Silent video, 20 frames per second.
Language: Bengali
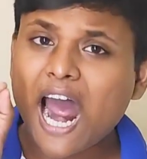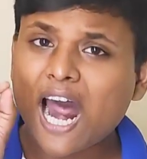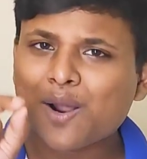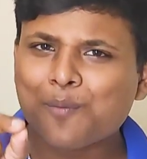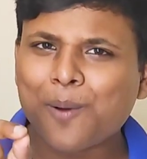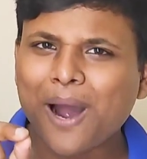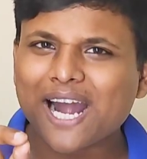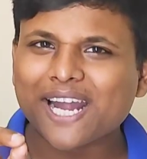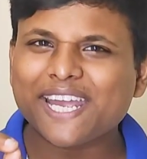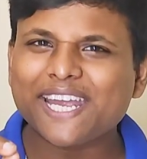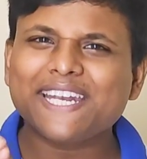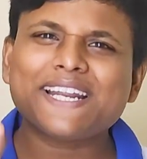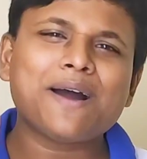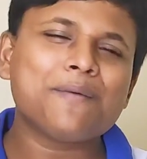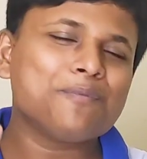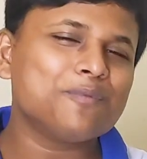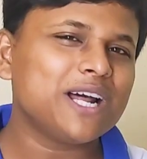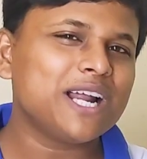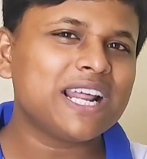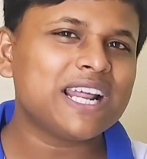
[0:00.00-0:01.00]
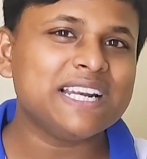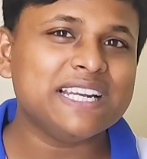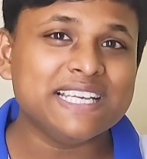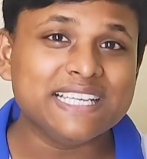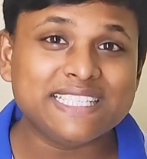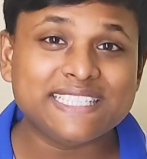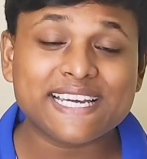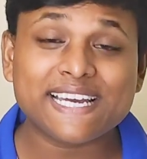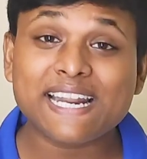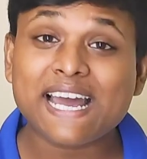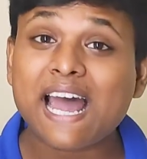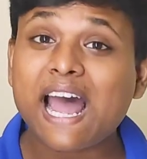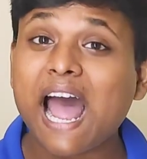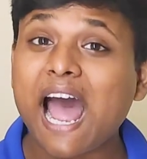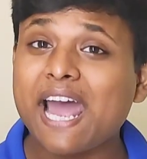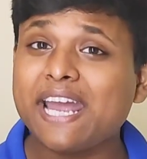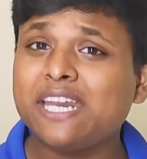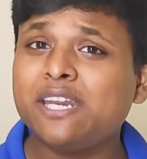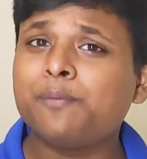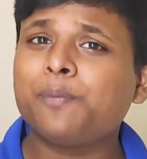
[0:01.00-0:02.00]
আর বাকিটা আপনারা নিজেরা
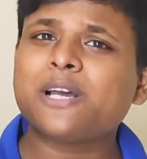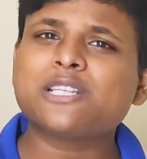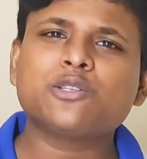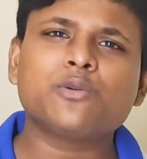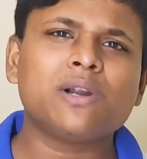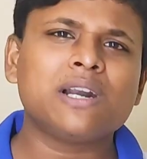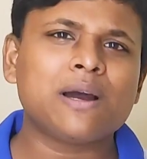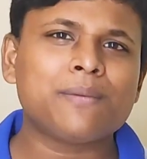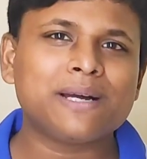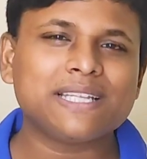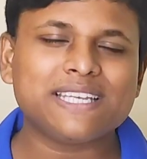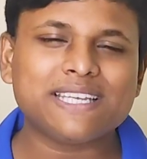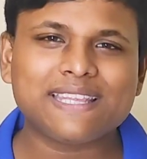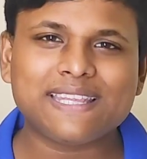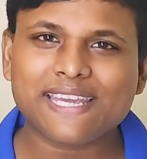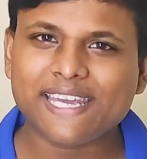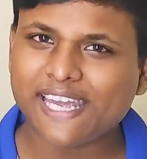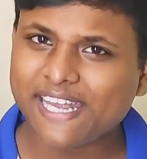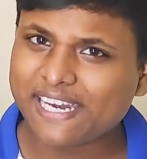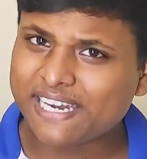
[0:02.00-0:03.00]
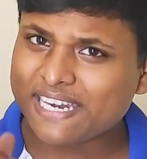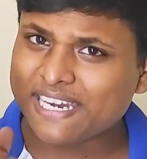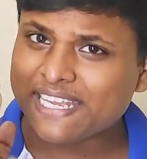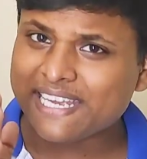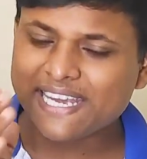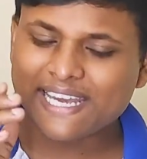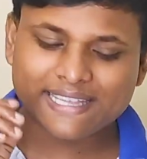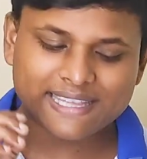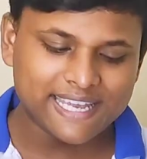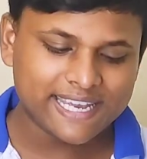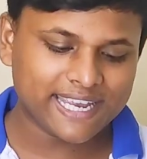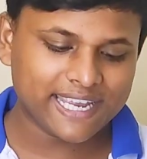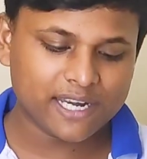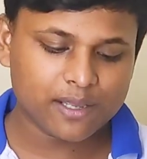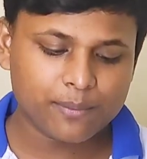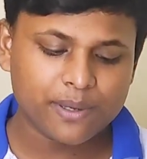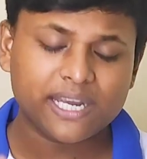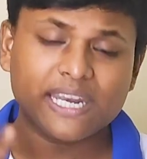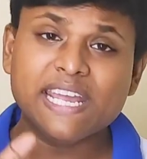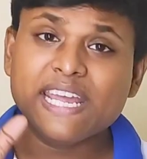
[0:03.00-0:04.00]
আইডি পাসওয়ার্ড আমাদের থেকে নিয়ে দেখে
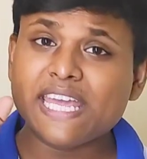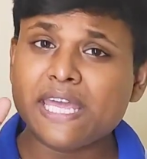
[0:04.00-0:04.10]
নেবেন